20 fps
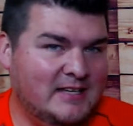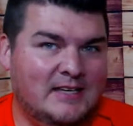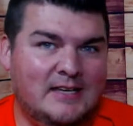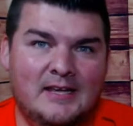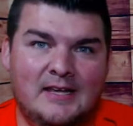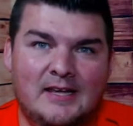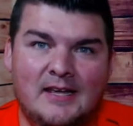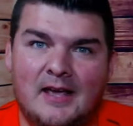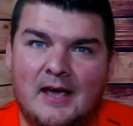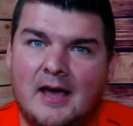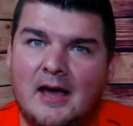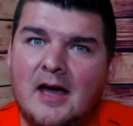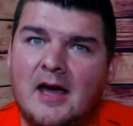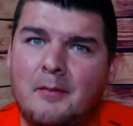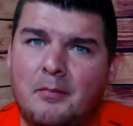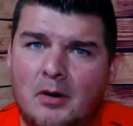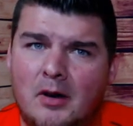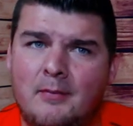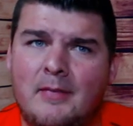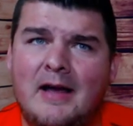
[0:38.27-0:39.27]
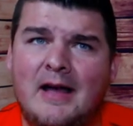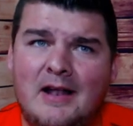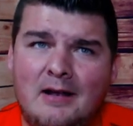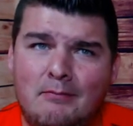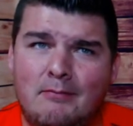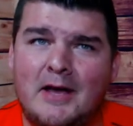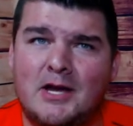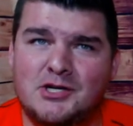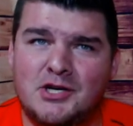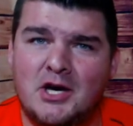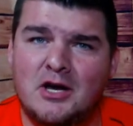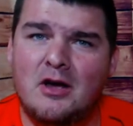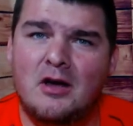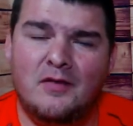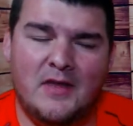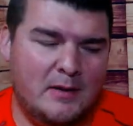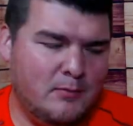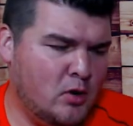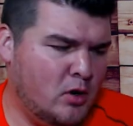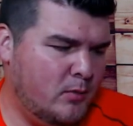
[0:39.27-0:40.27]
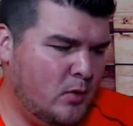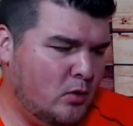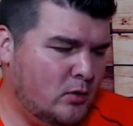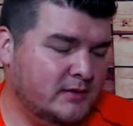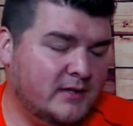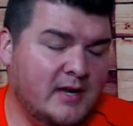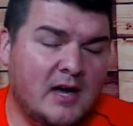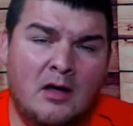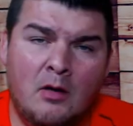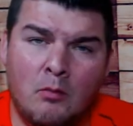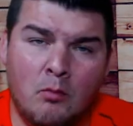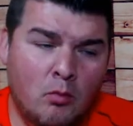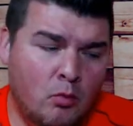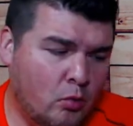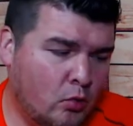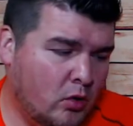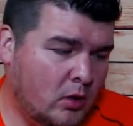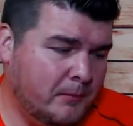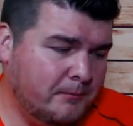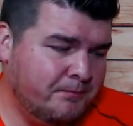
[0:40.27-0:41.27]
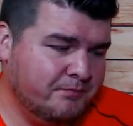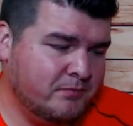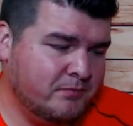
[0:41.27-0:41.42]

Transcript: qui est pas mal majeure dans mon monde, car moi,